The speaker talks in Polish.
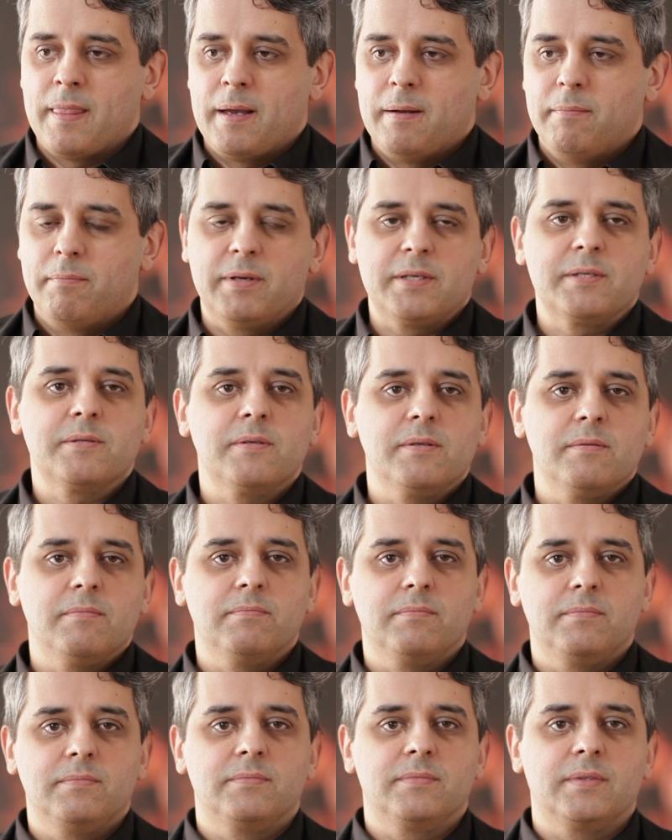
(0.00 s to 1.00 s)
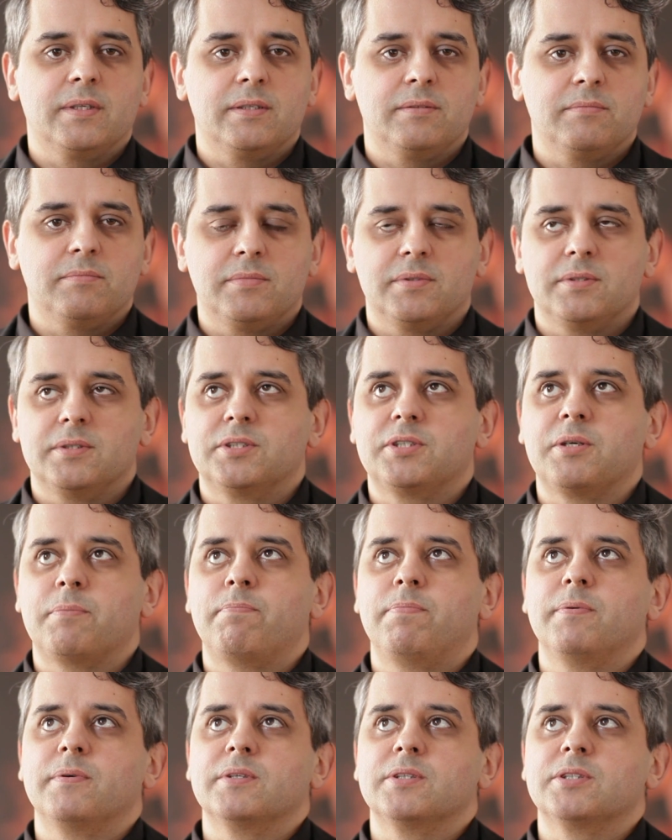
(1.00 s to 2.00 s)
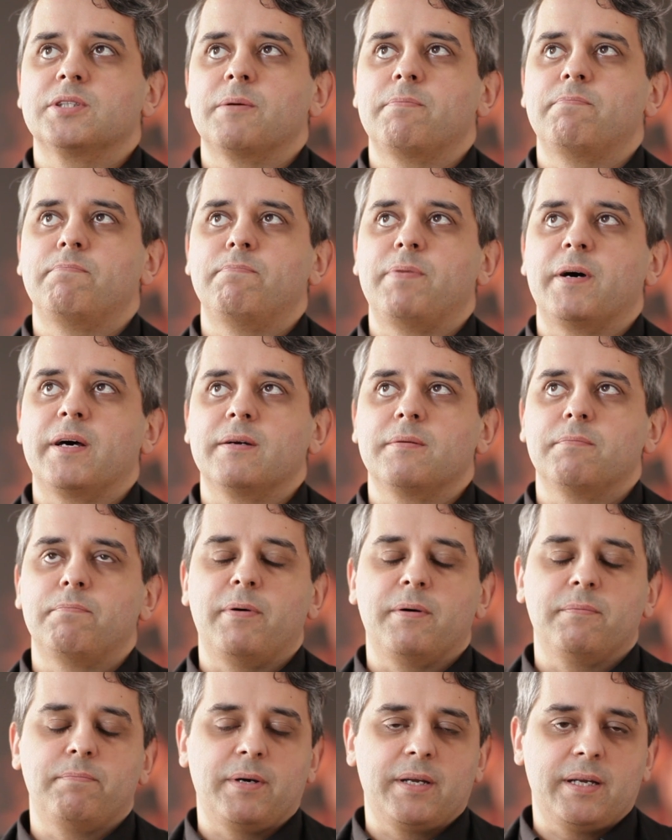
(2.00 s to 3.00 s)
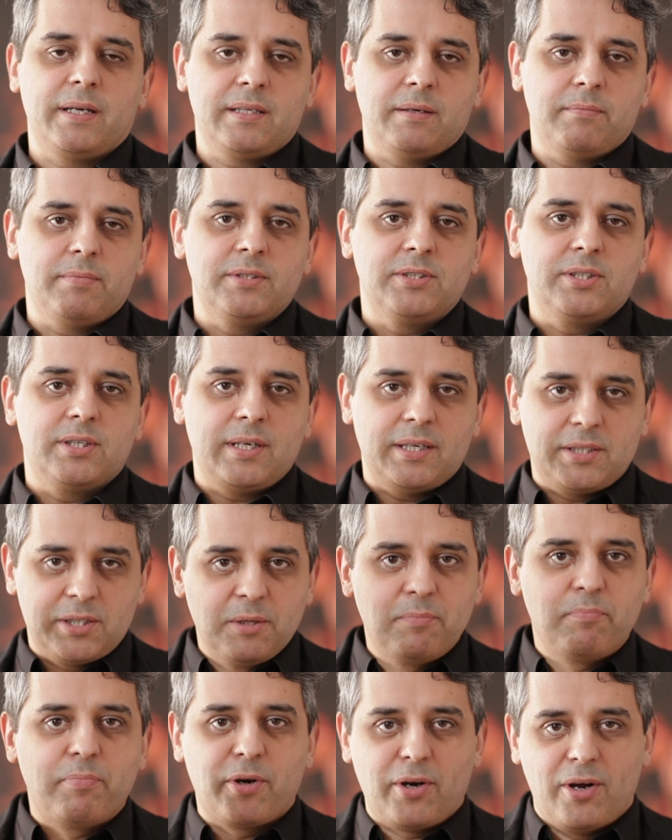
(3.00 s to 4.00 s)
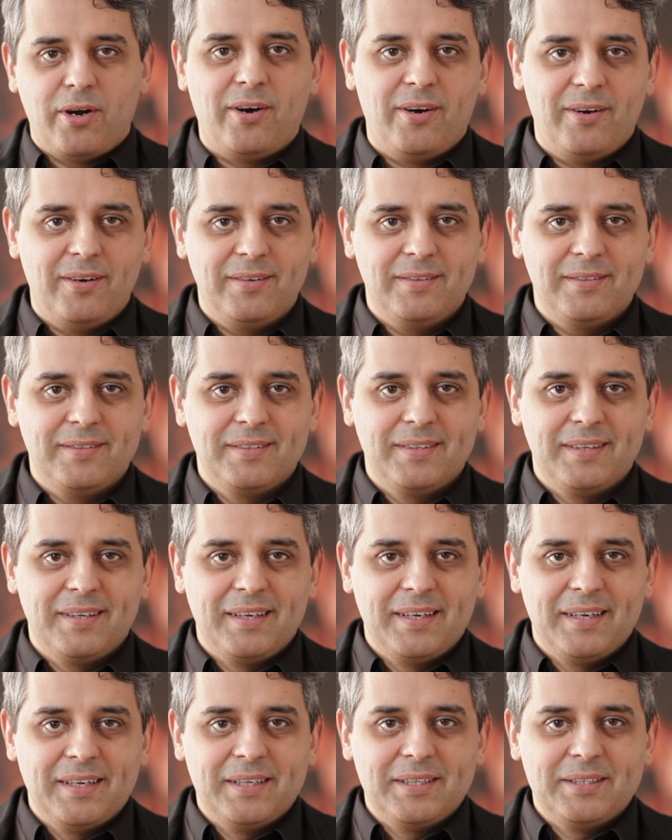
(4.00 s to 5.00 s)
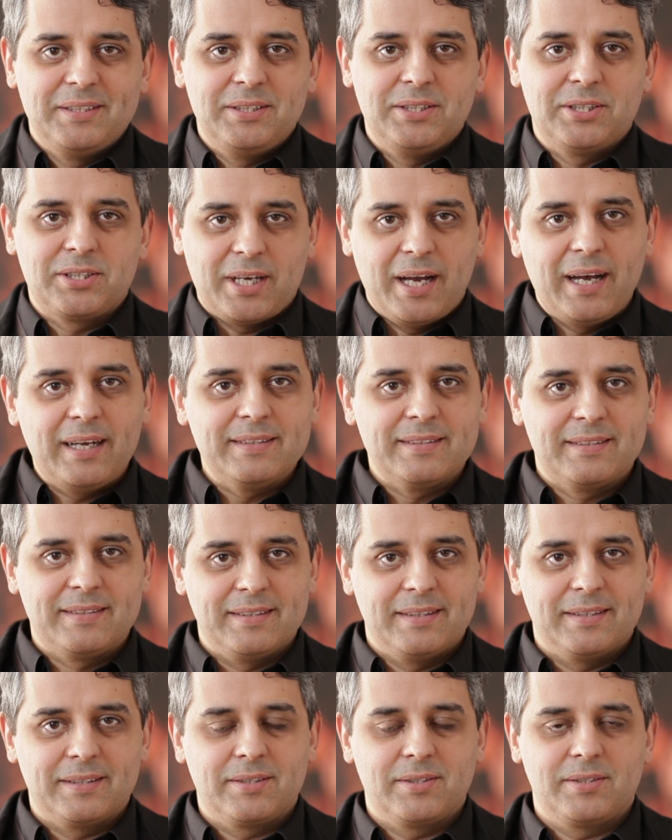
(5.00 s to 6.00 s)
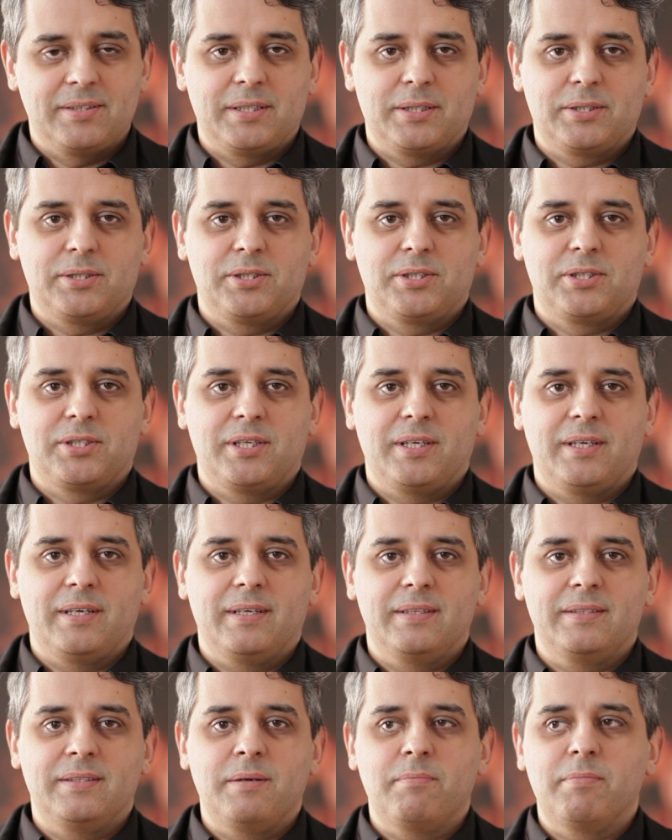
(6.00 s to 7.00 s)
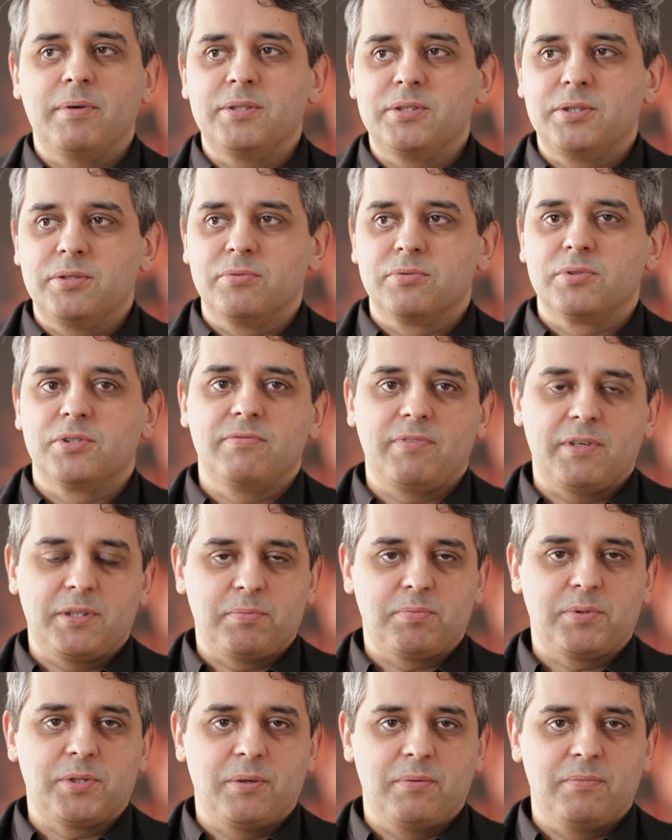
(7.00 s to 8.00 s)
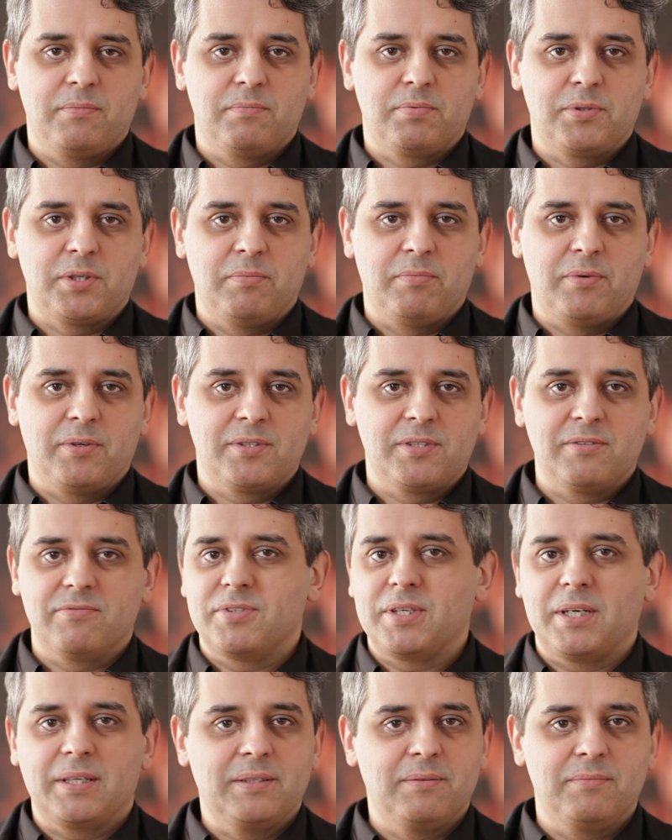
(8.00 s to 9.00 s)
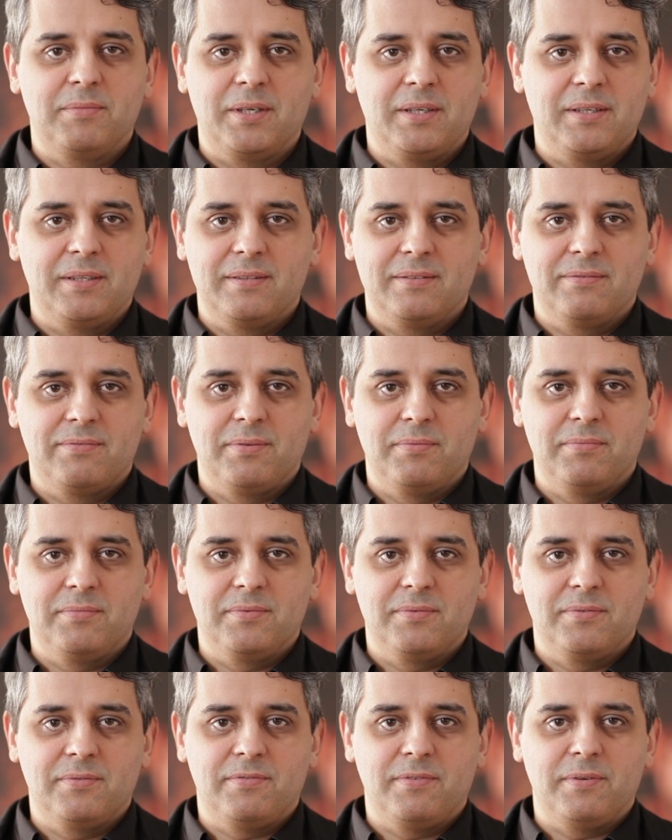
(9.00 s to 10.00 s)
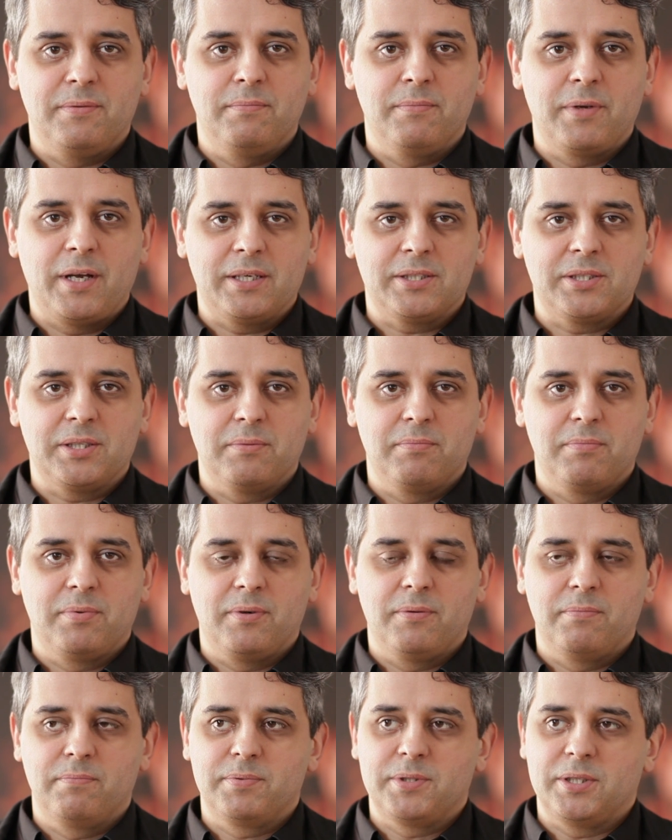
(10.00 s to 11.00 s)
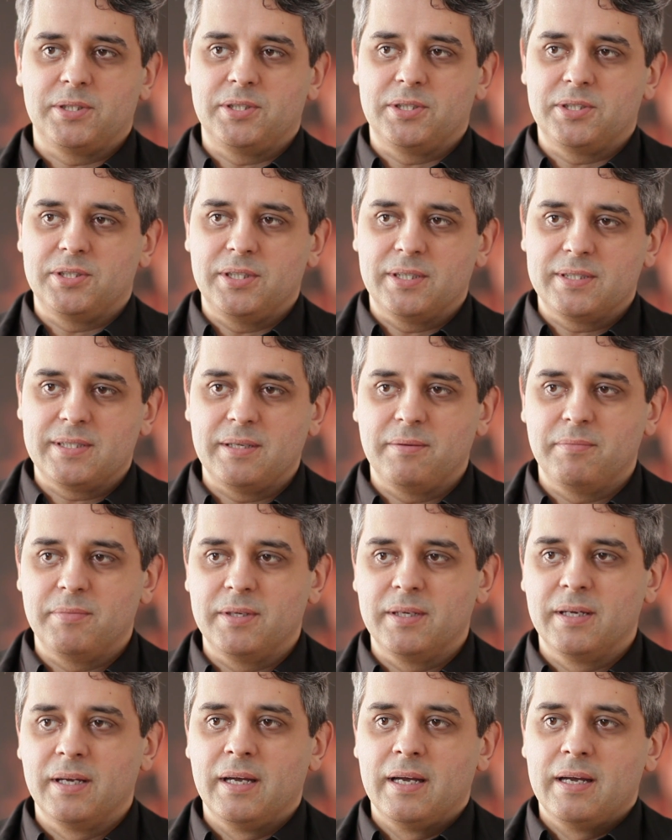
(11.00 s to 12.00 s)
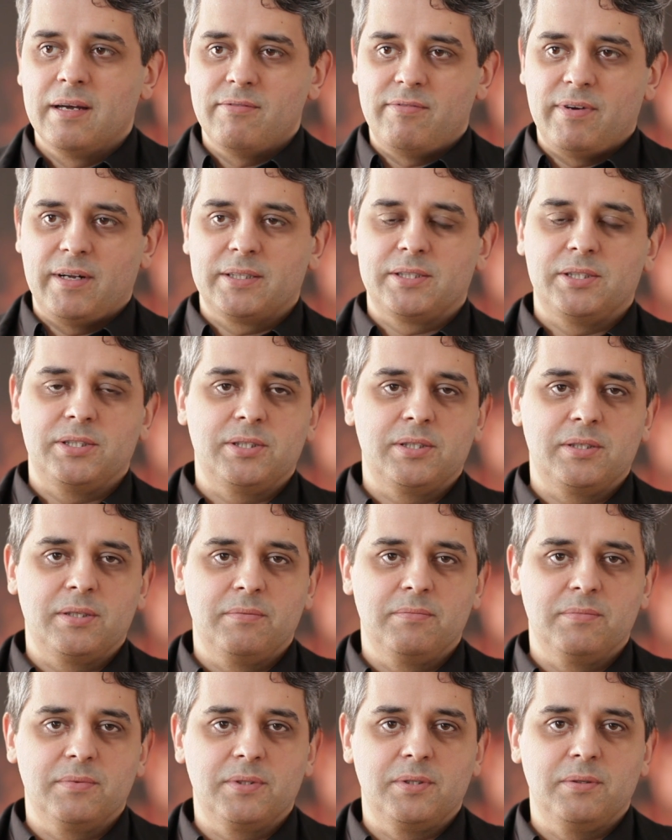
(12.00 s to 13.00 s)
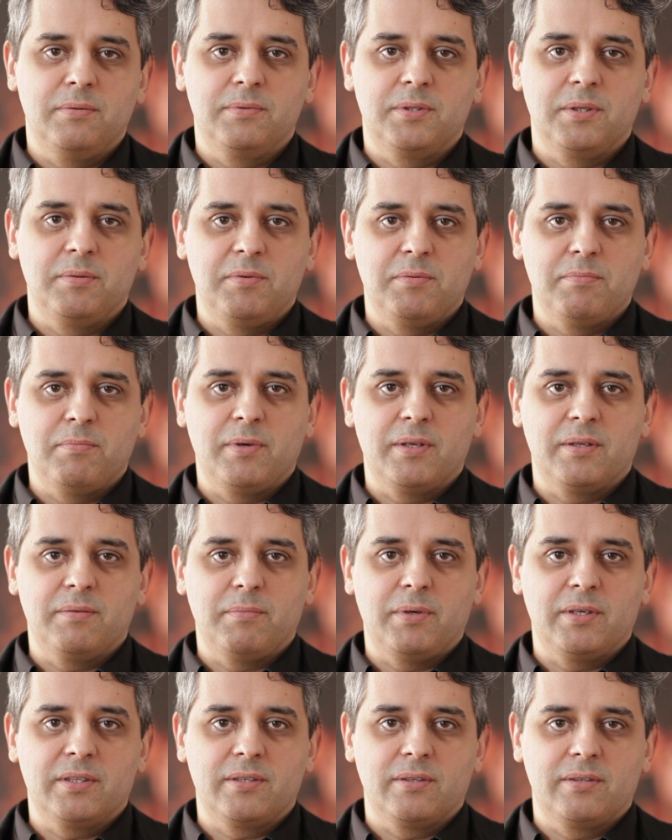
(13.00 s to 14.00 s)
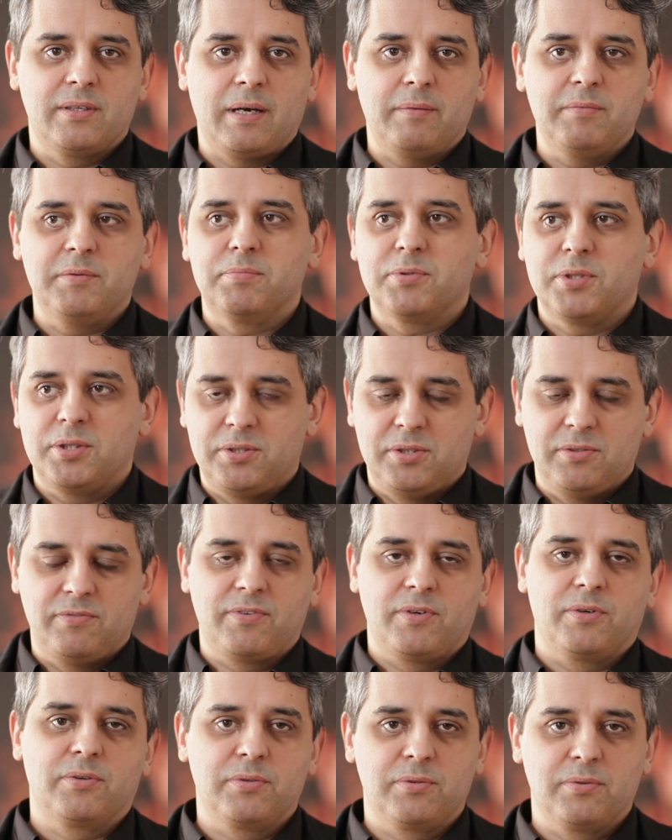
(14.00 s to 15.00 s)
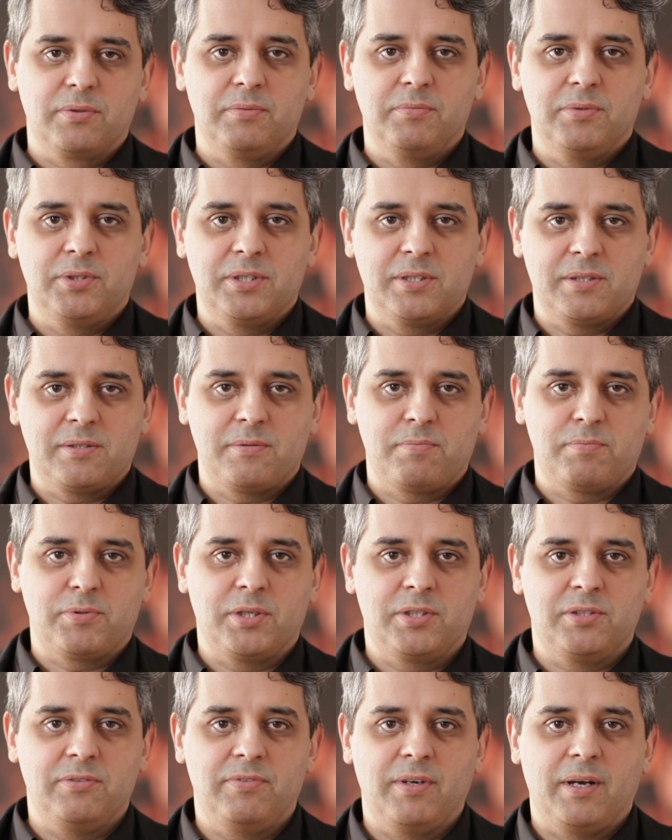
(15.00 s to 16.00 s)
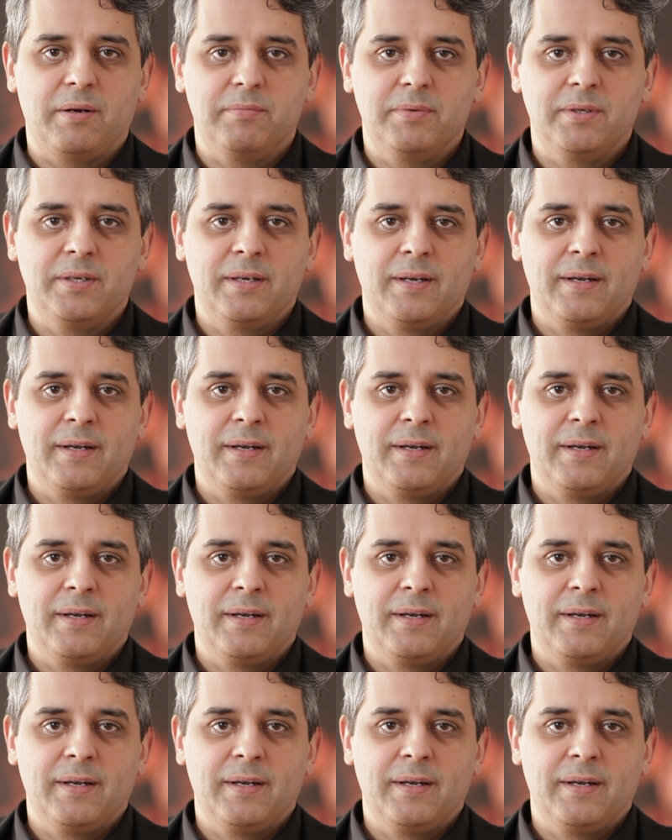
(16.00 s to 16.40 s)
bez że, że pa, pa, parada będzie raczej pro niż anty. To znaczy, że nie będzie używać prze, przemocy w żadnym jej wymiarze, bo przecież nie chcemy walczyć tym, tymi metodami, przeciwko którymi się sprzeciwiamy.